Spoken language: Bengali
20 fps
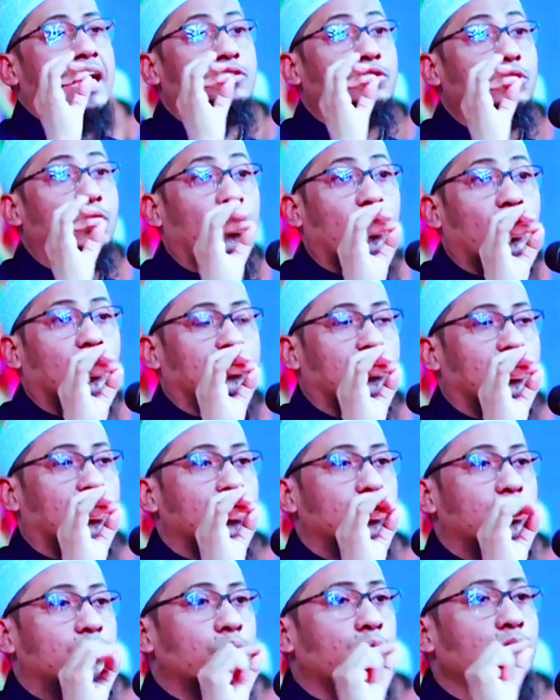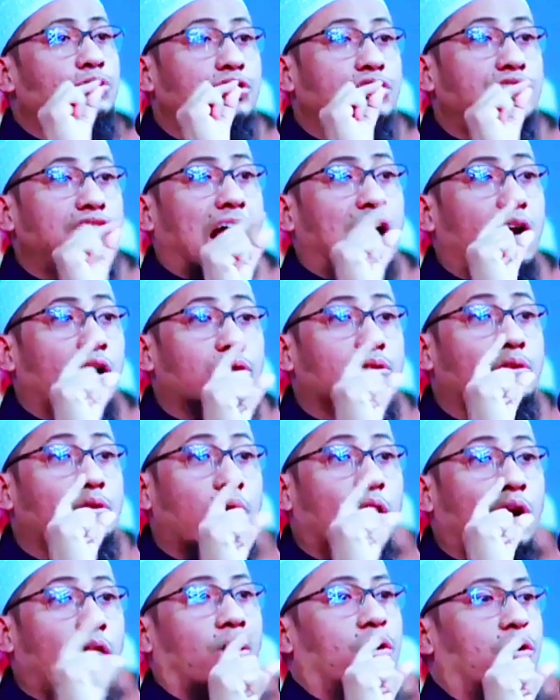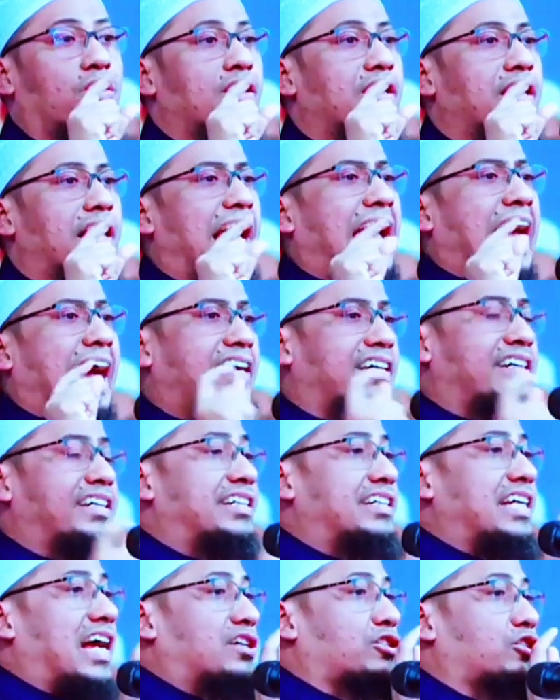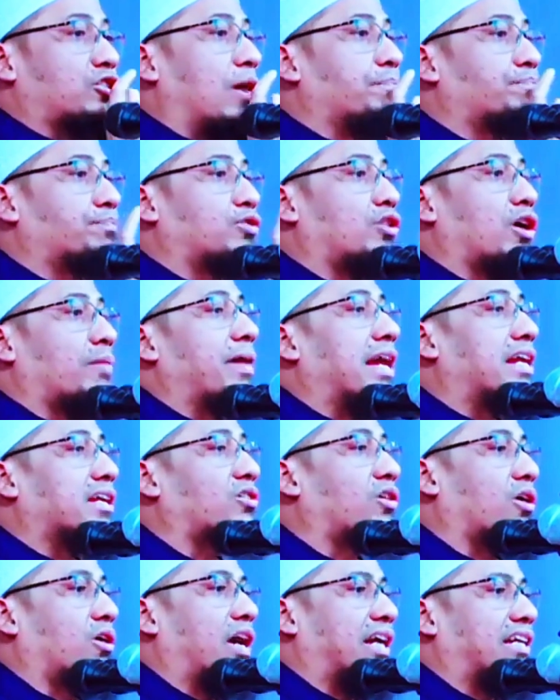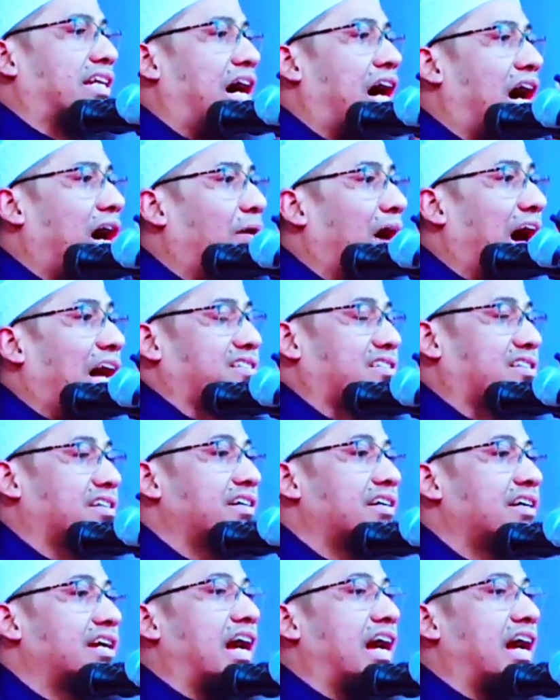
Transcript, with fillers: আচরণ উচ্চারণ করো একটা শব্দ বের করো একটা আওয়াজ